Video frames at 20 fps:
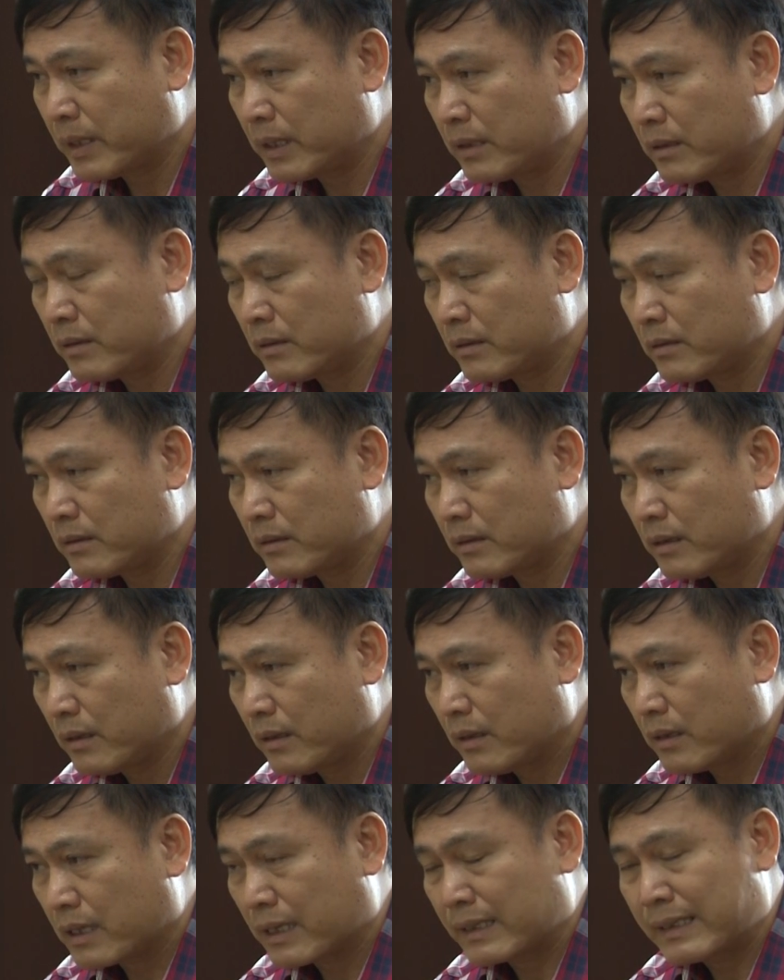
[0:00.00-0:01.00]
mình
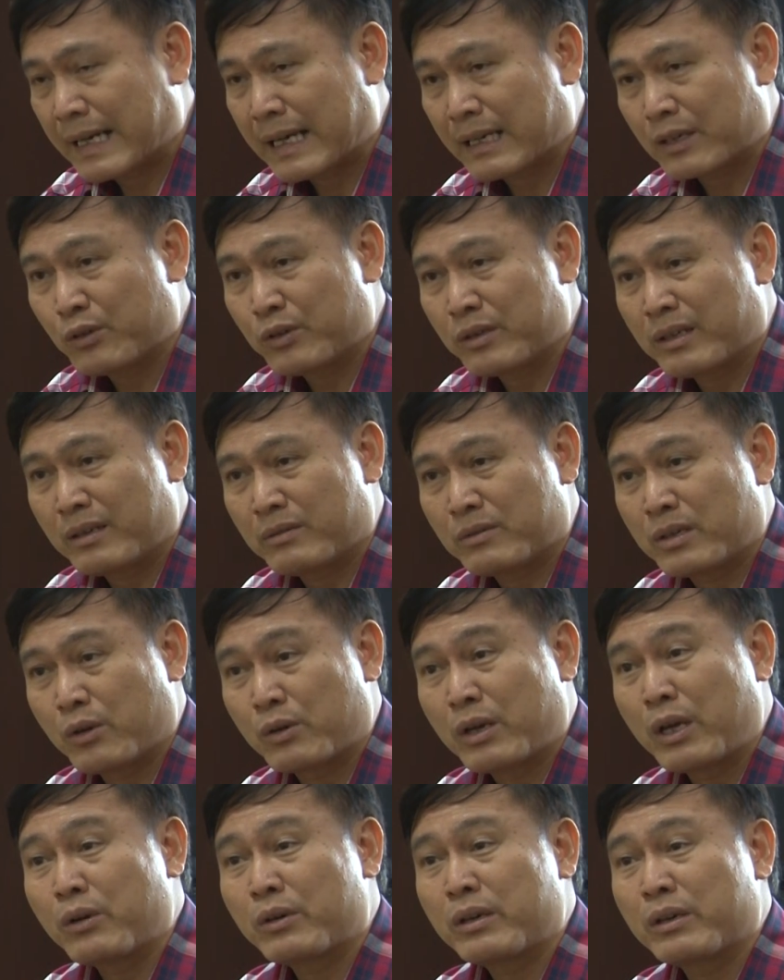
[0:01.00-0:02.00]
cả nhà tôi đều đều
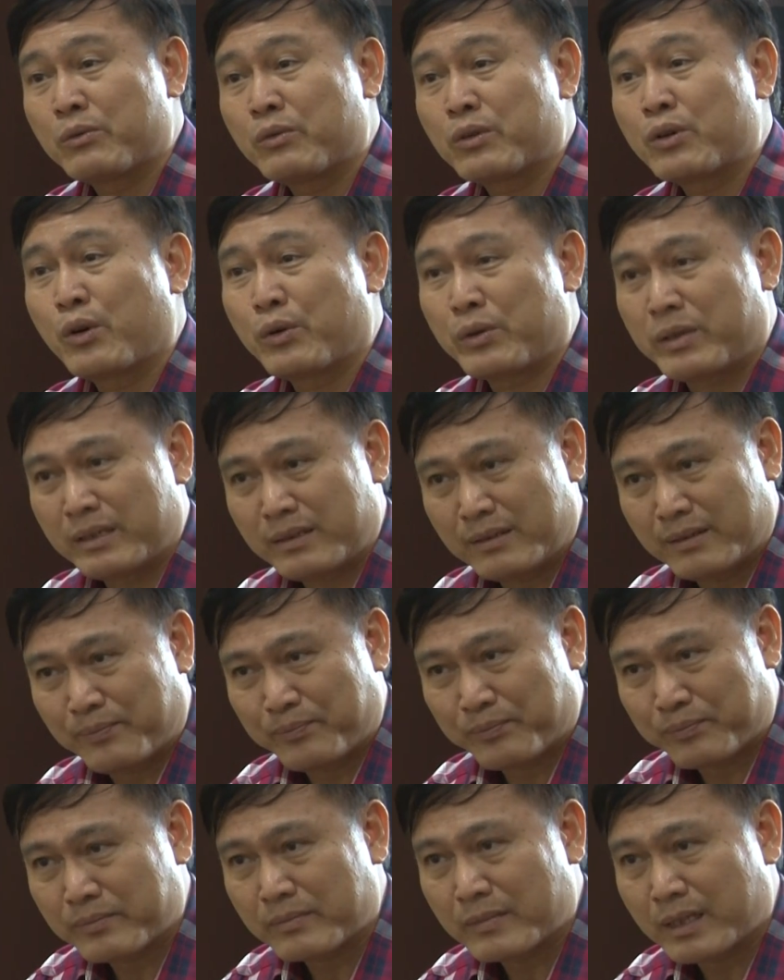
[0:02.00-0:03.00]
theo đường quân đội nữa
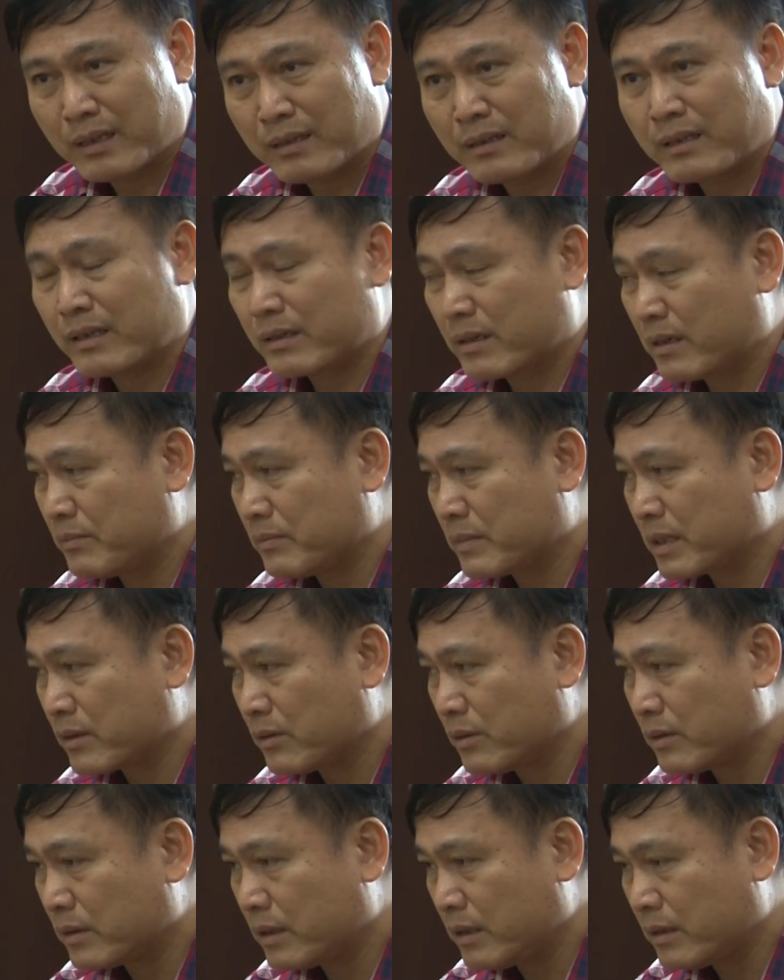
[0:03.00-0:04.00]
nên là đến
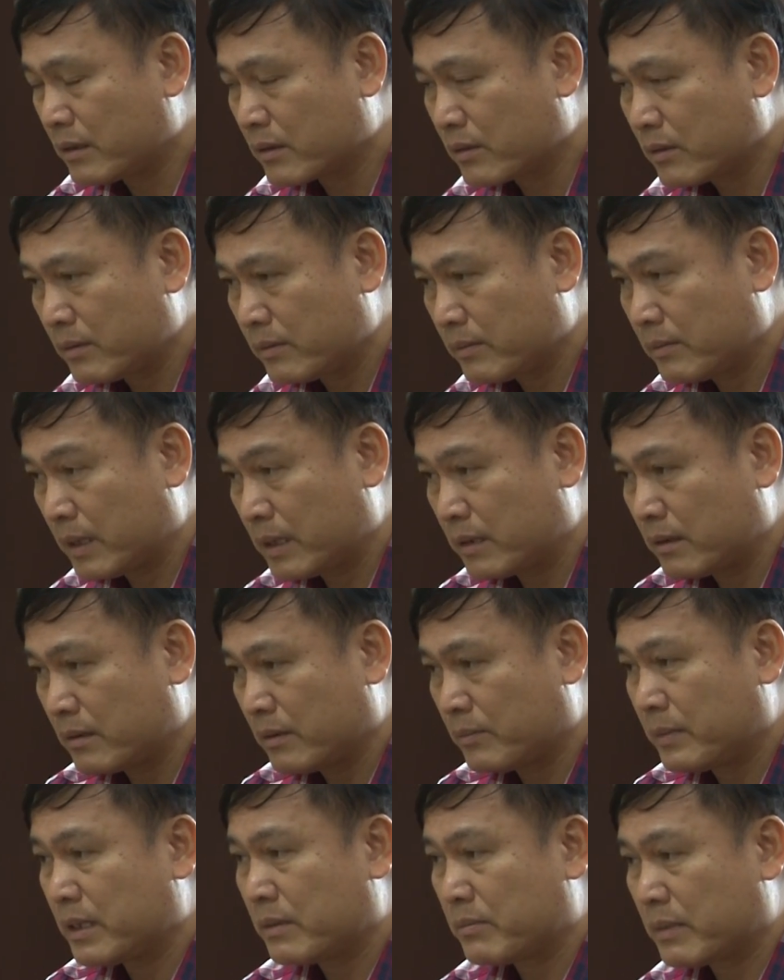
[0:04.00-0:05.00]
tôi nghĩ rằng thôi mình
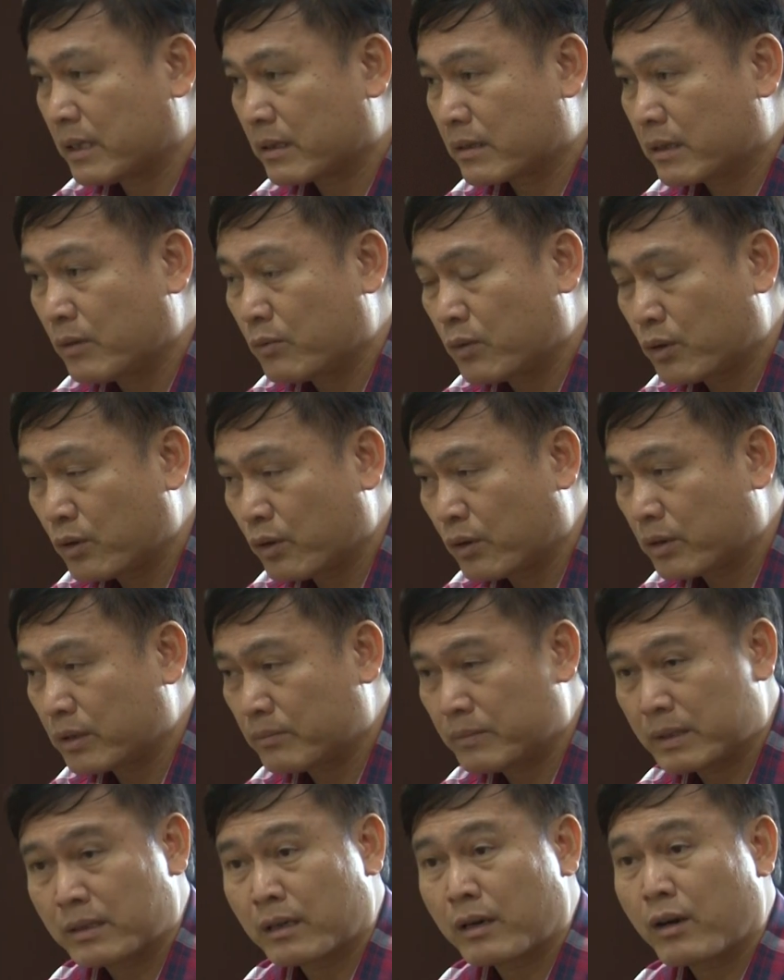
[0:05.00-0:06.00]
nếu bây giờ mình ở tiếp quân đội thì
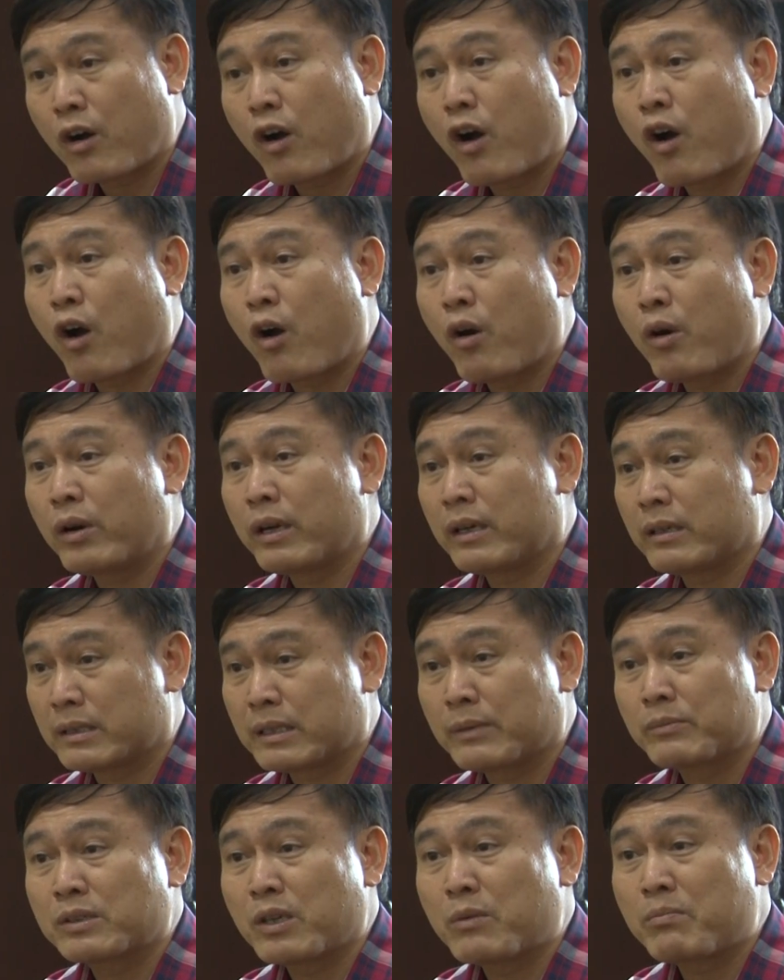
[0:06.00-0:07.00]
mình rất khó để
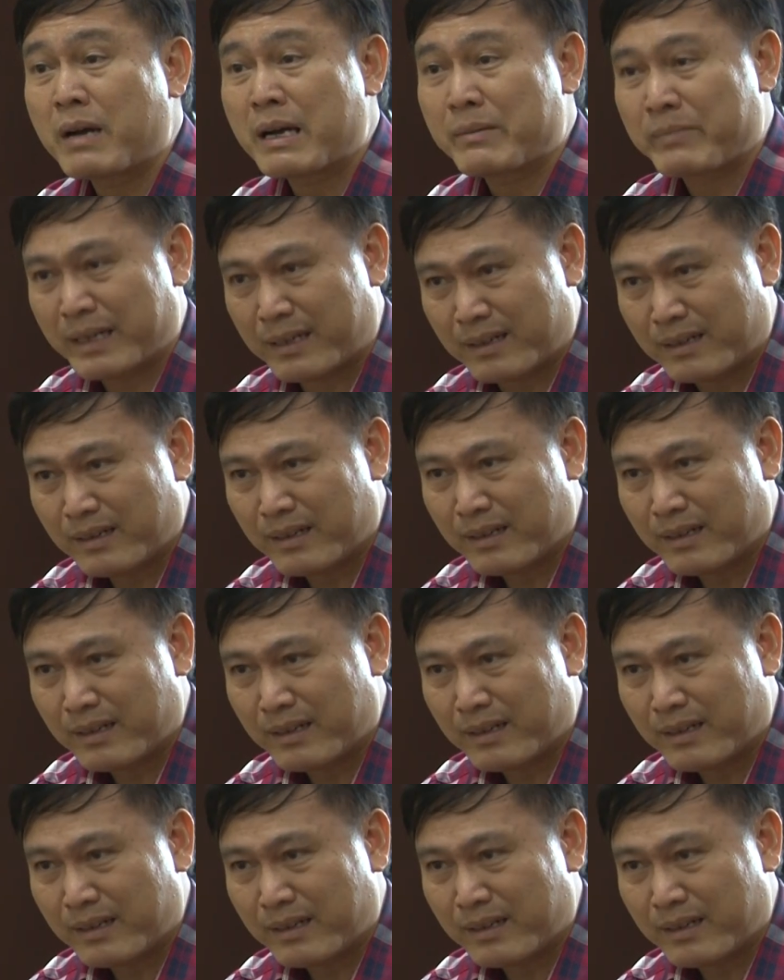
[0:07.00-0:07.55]
chăm sóc ba mẹ